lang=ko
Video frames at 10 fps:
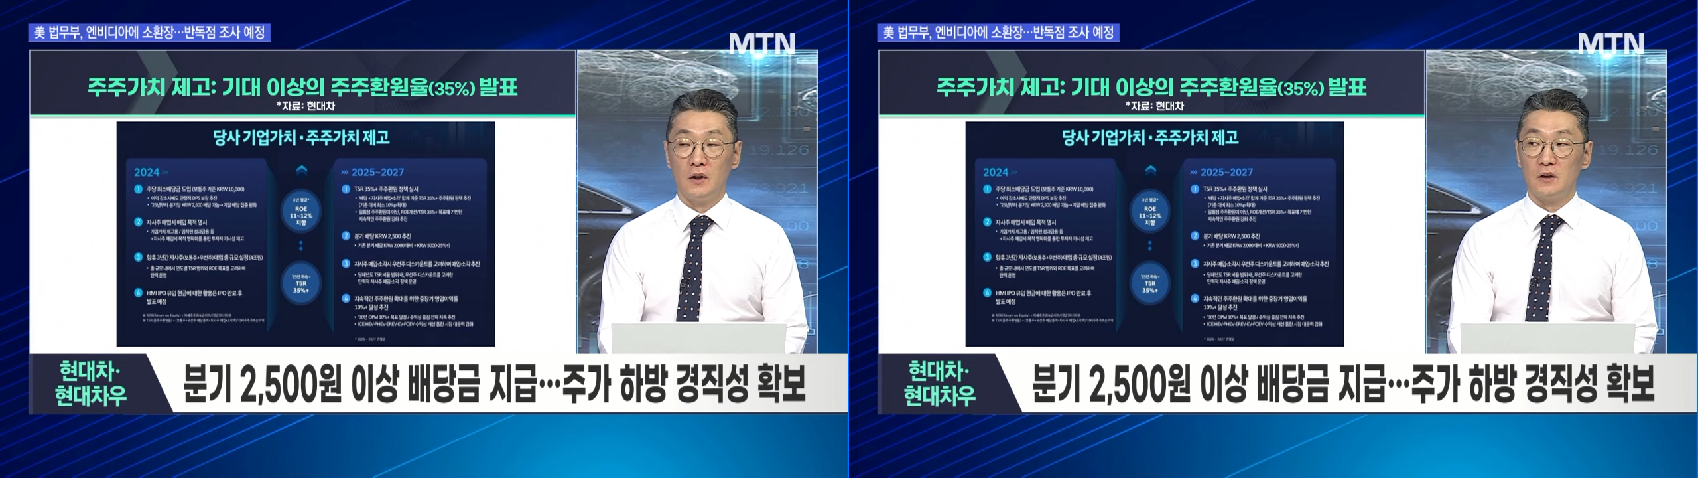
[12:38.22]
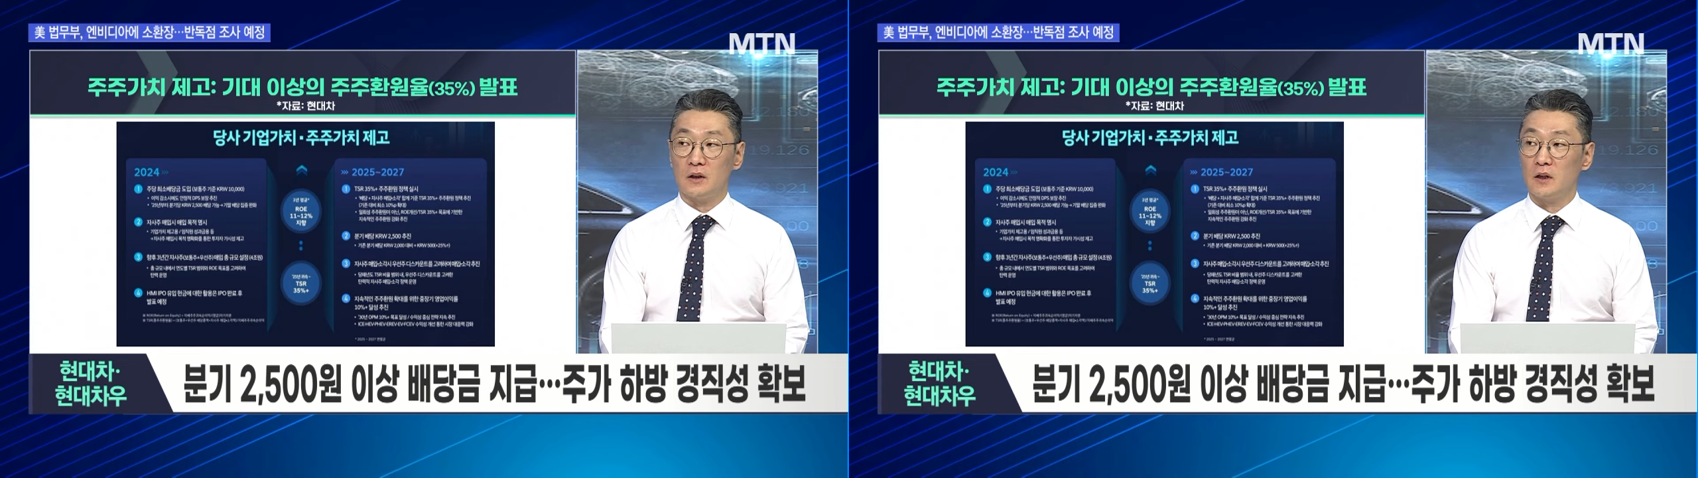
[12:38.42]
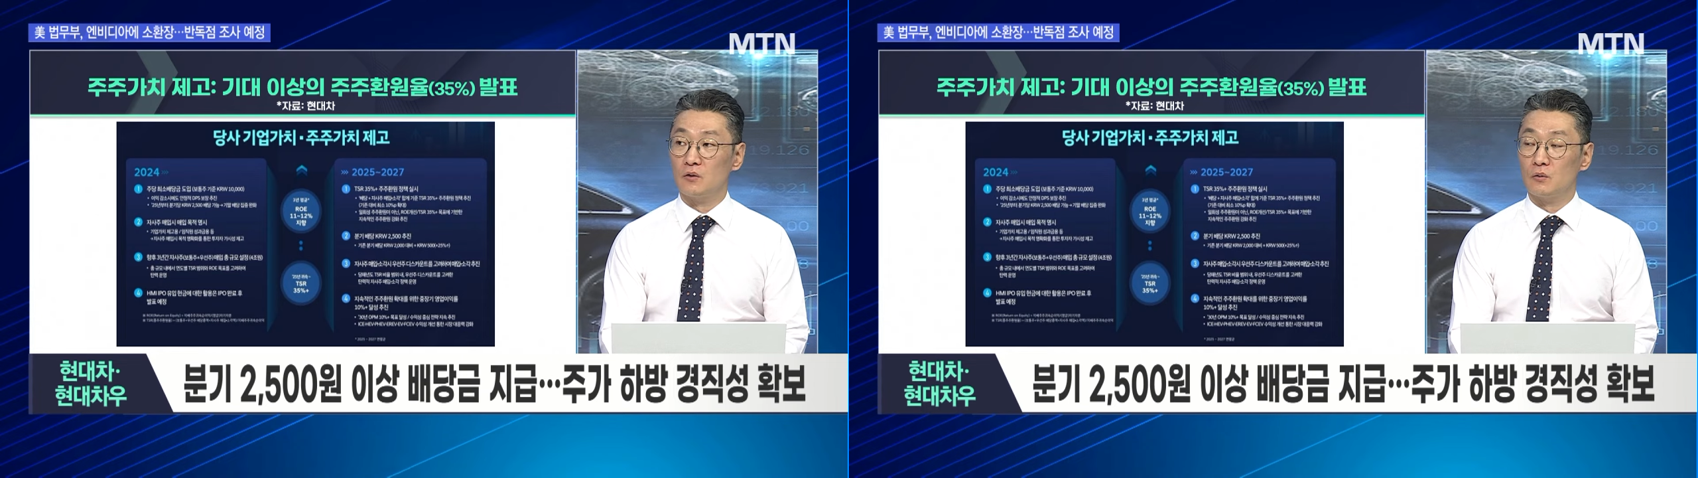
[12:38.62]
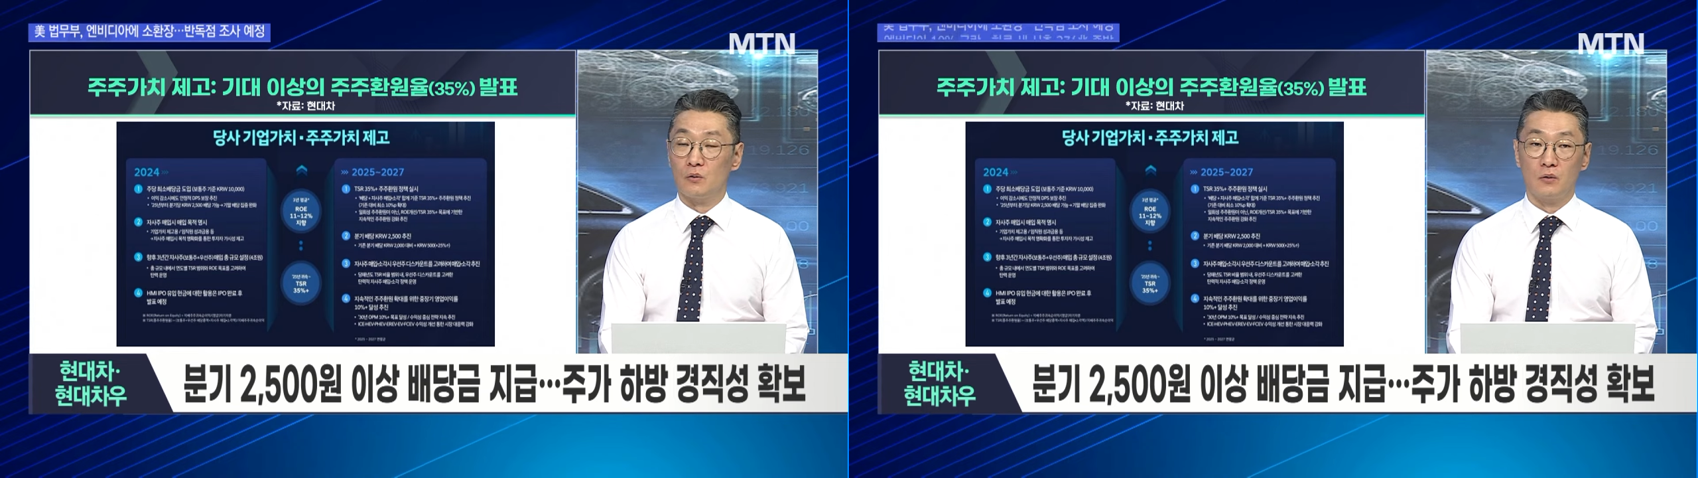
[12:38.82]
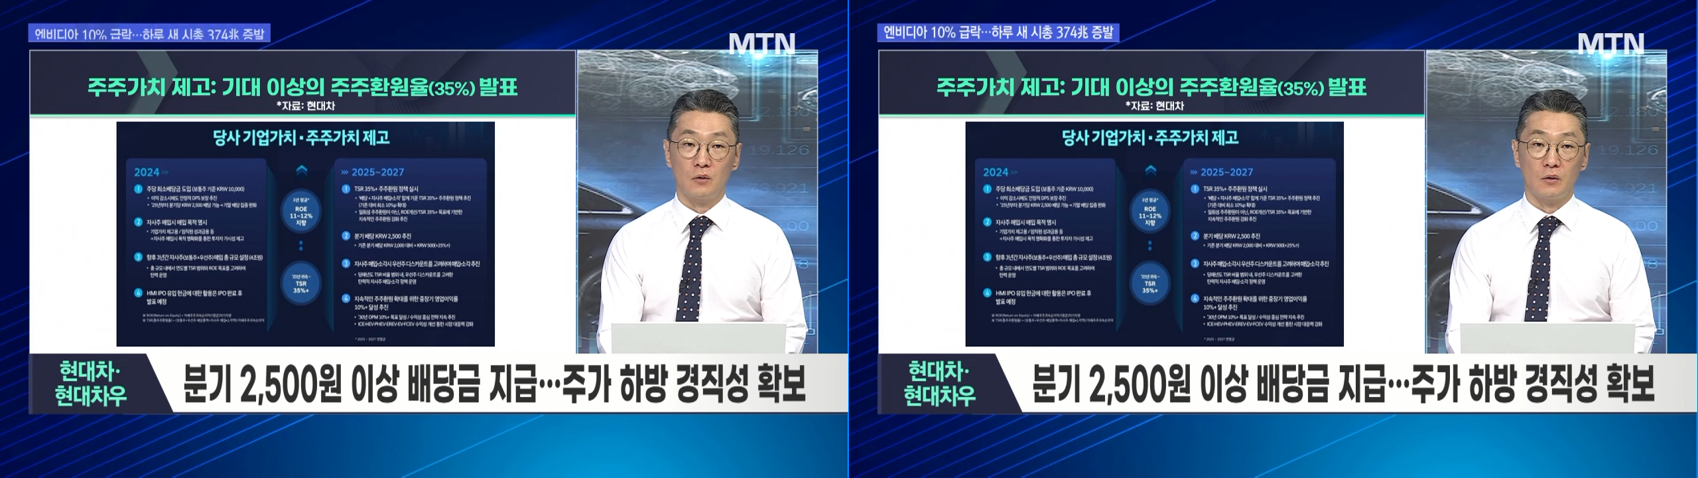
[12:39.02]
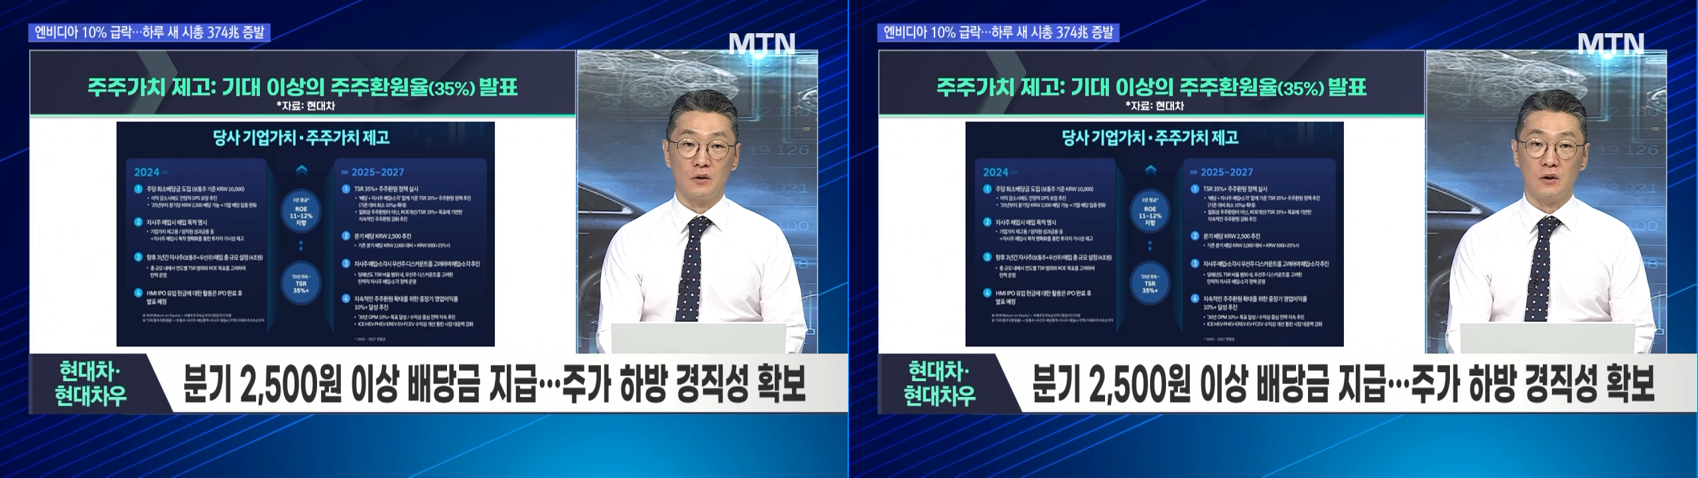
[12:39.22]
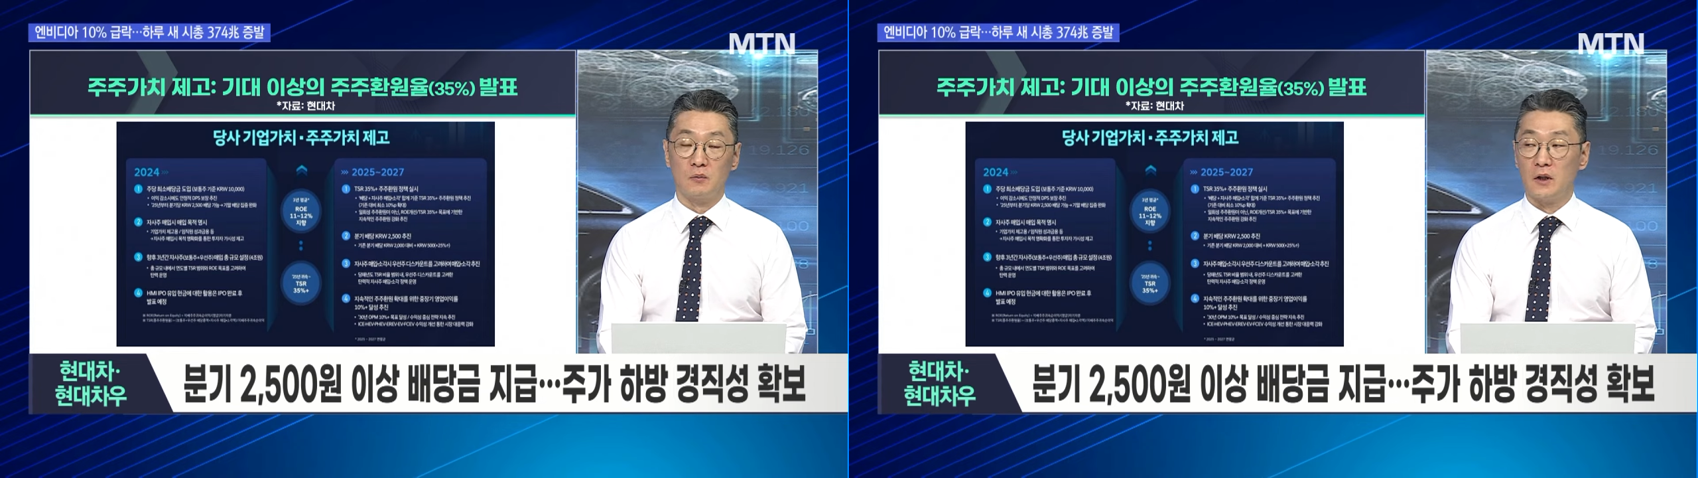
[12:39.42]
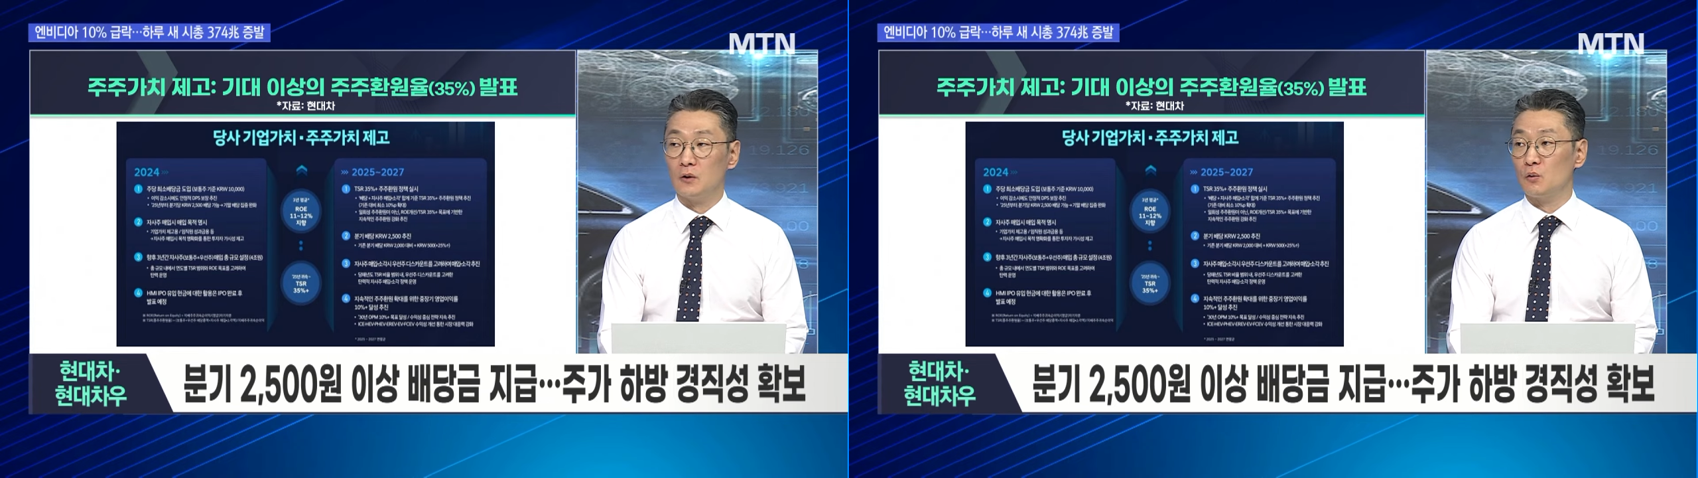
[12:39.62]
자사주도 지금
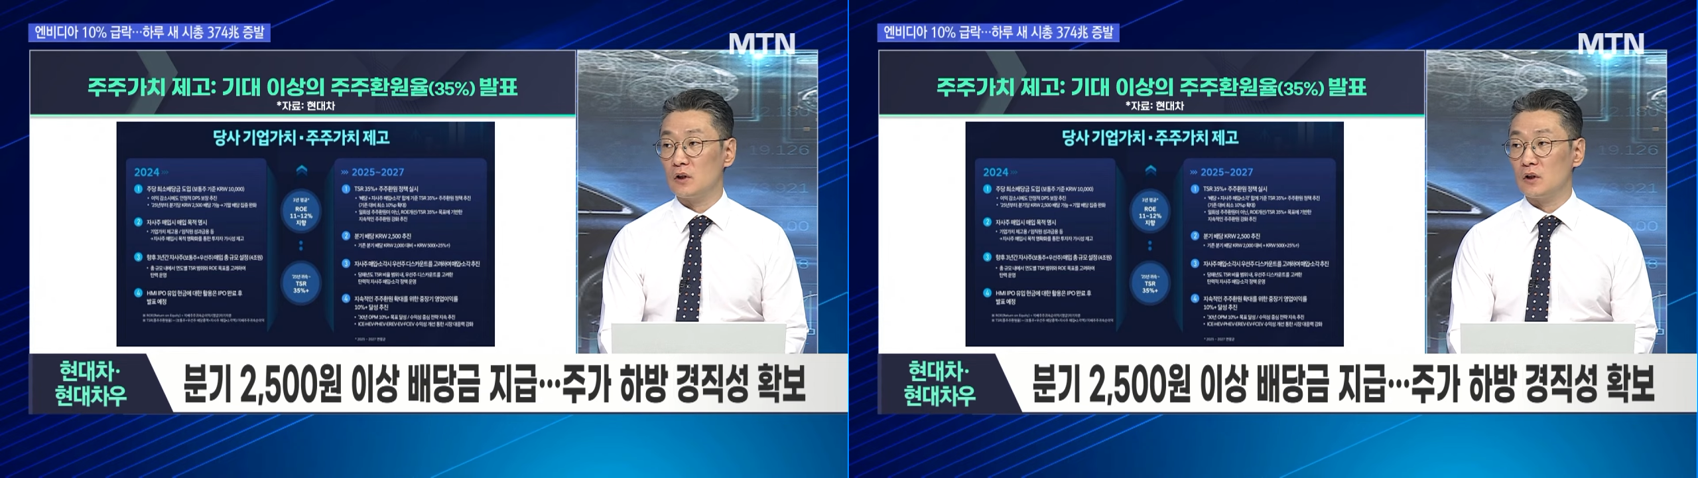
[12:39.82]
4조